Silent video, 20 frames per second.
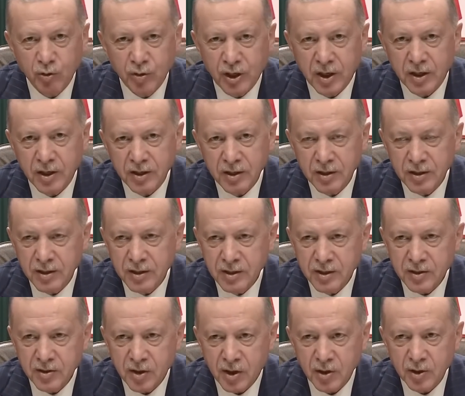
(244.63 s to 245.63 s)
yönünde
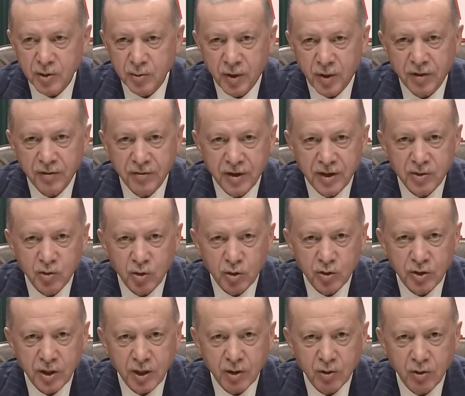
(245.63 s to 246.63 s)
Çalışma ve
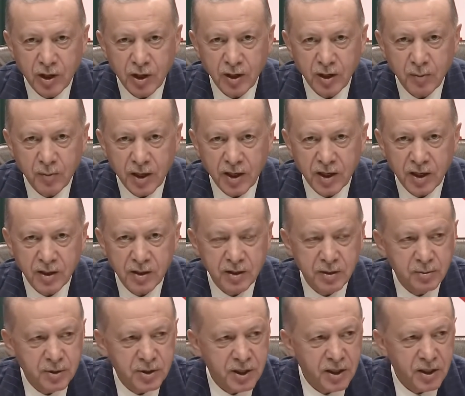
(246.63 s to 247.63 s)
Sosyal Güvenlik
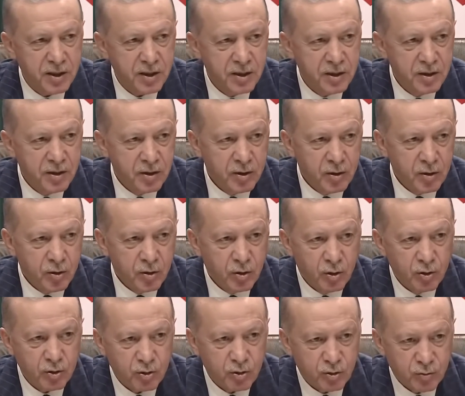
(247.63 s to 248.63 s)
Bakanlığımıza
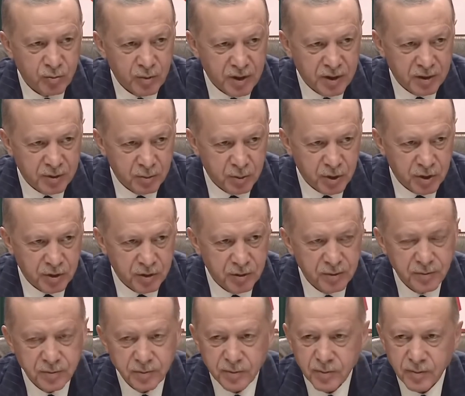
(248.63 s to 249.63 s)
görüş
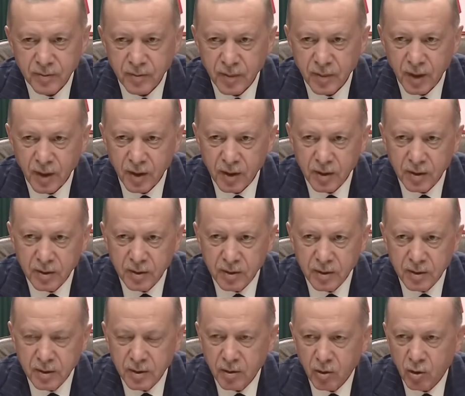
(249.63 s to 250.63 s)
bildirmiştir.
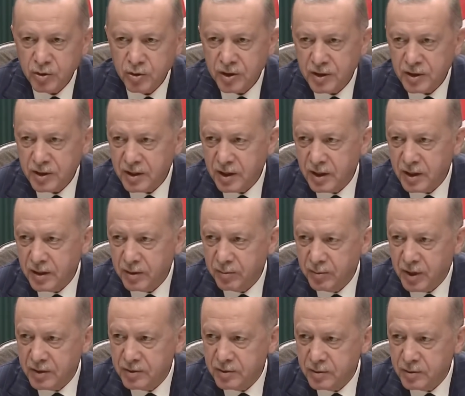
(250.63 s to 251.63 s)

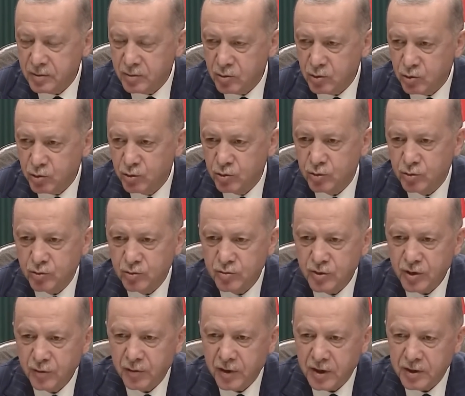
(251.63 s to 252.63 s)
Öncelikle ben şunu
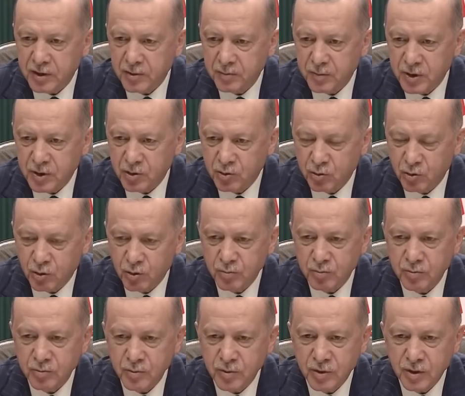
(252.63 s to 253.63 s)
ifade etmek
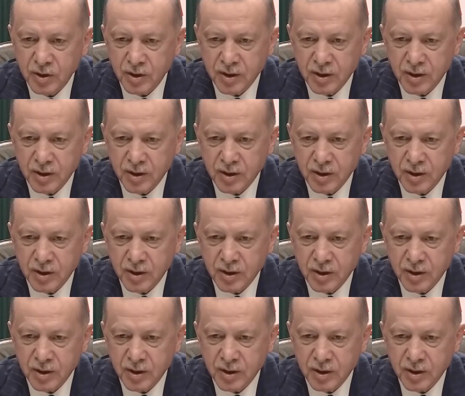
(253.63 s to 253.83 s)
istiyorum.